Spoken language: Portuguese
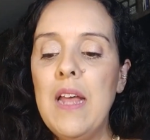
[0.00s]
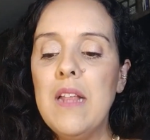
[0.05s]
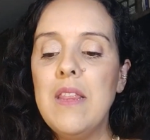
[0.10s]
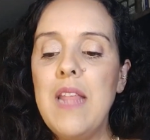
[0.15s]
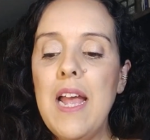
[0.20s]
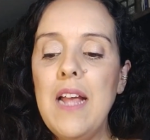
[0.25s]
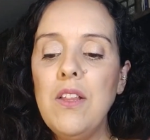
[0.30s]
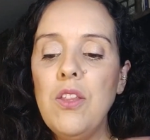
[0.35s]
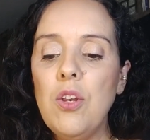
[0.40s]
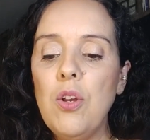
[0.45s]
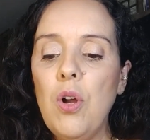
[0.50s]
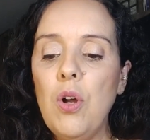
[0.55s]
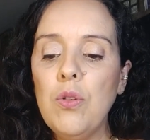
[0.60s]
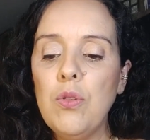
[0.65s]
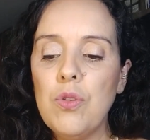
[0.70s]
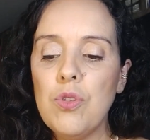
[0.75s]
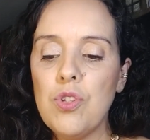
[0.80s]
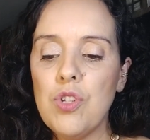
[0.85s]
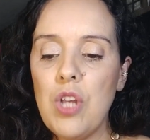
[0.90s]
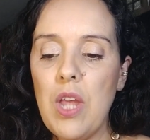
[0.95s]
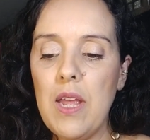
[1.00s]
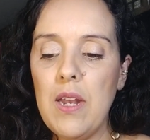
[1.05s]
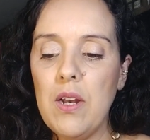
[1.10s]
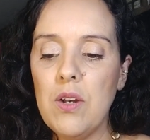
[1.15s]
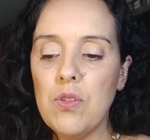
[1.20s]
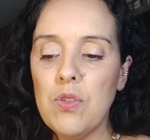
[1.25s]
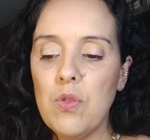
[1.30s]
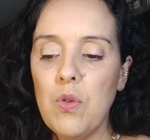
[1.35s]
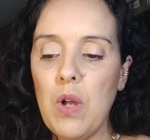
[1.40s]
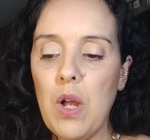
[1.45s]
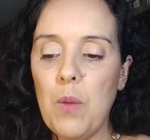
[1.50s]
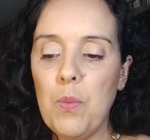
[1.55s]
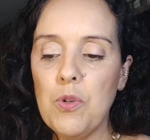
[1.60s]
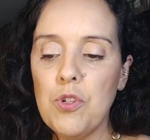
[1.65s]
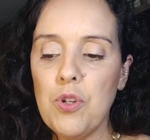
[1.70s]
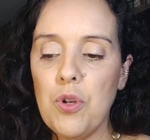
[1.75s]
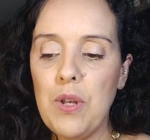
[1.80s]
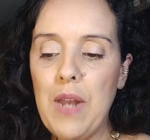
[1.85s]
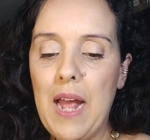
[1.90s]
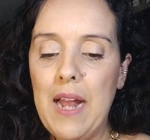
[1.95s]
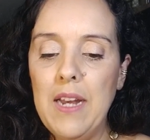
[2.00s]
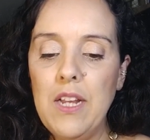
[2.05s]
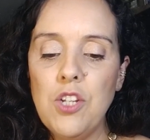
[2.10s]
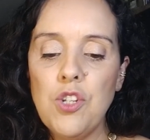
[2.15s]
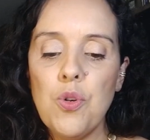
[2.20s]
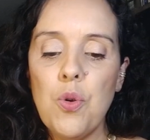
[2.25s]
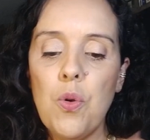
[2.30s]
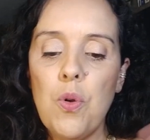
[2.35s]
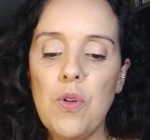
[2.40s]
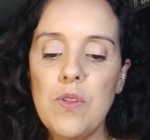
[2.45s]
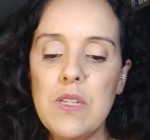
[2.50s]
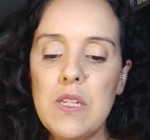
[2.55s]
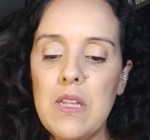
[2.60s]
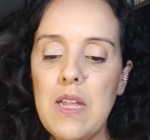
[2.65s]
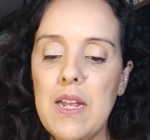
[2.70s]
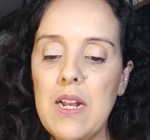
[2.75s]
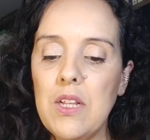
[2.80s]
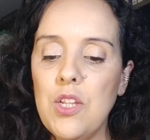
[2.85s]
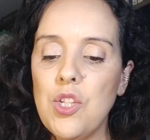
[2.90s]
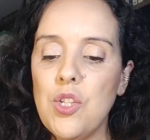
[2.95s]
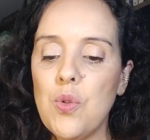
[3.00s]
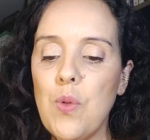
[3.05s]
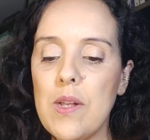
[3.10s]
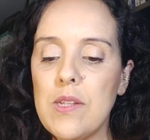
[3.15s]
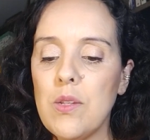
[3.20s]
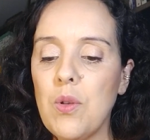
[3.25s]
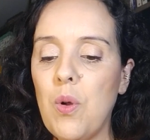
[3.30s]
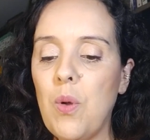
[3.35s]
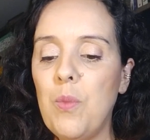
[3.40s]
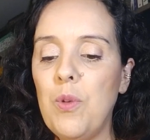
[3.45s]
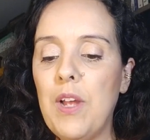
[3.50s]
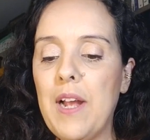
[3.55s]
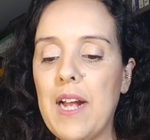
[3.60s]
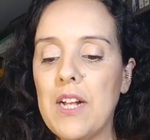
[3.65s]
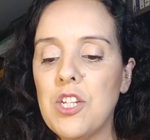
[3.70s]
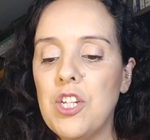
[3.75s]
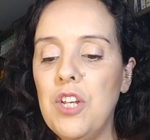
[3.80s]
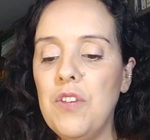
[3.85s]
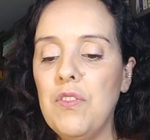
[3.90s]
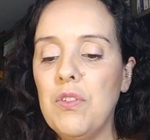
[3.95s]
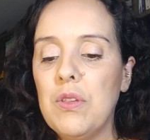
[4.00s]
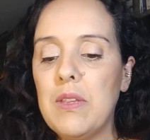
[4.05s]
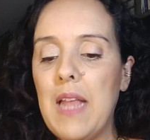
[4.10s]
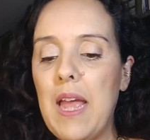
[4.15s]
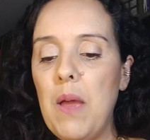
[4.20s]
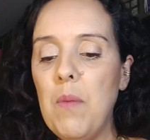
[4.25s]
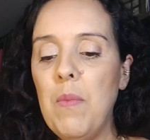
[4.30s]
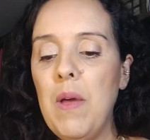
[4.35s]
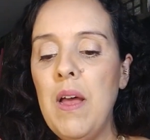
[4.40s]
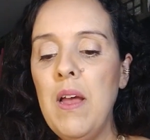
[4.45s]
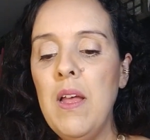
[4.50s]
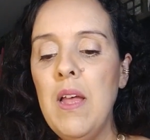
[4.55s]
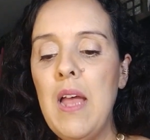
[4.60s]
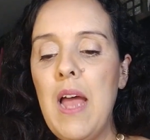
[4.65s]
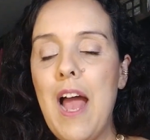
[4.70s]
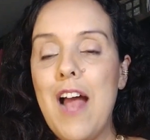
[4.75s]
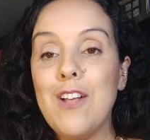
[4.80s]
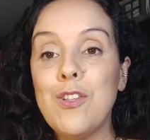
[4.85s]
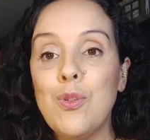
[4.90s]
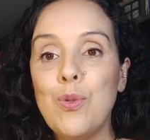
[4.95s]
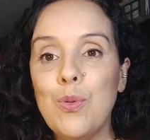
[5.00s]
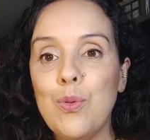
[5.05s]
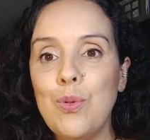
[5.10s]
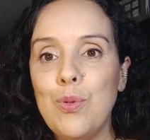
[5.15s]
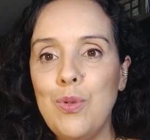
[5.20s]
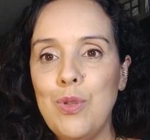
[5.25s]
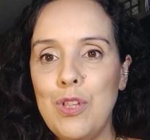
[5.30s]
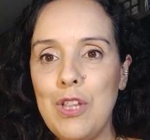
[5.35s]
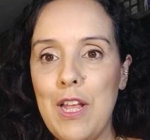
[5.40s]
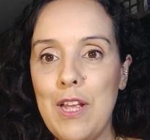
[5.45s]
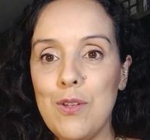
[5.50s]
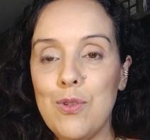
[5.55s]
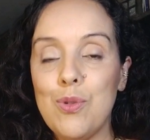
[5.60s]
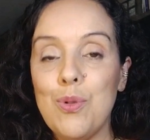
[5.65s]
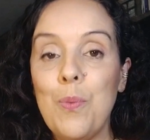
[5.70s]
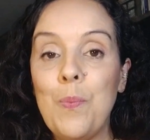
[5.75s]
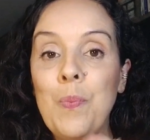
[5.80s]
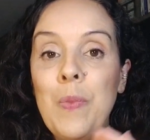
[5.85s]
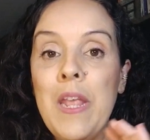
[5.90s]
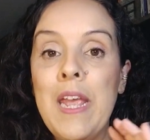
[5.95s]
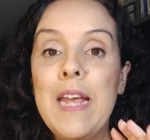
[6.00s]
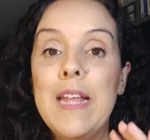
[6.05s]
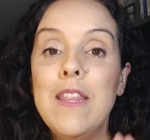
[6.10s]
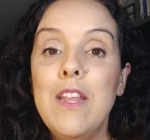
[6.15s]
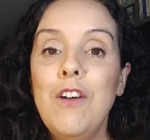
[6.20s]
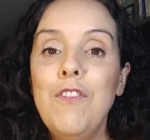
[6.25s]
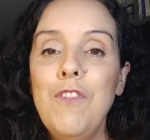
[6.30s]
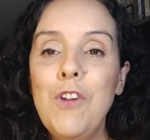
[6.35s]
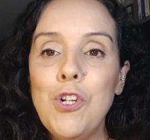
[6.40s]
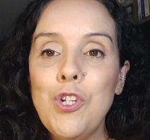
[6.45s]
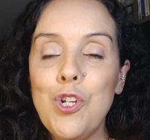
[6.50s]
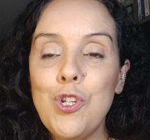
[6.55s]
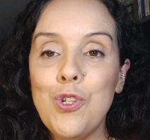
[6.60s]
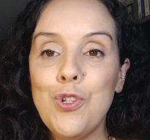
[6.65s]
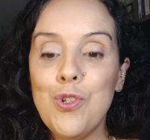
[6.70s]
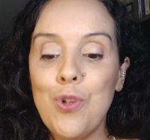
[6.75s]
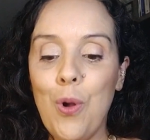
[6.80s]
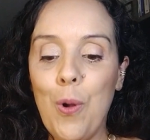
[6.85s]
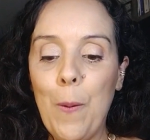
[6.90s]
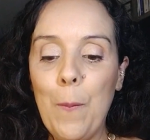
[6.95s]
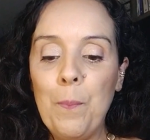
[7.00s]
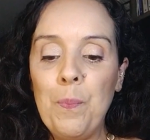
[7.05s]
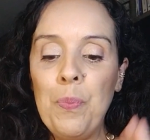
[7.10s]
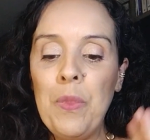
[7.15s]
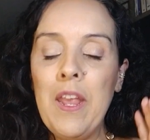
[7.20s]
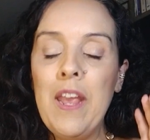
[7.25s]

dentre outros gêneros do campo jornalístico, considerando a situação comunicativa, o tema, assunto do texto. Então veja só,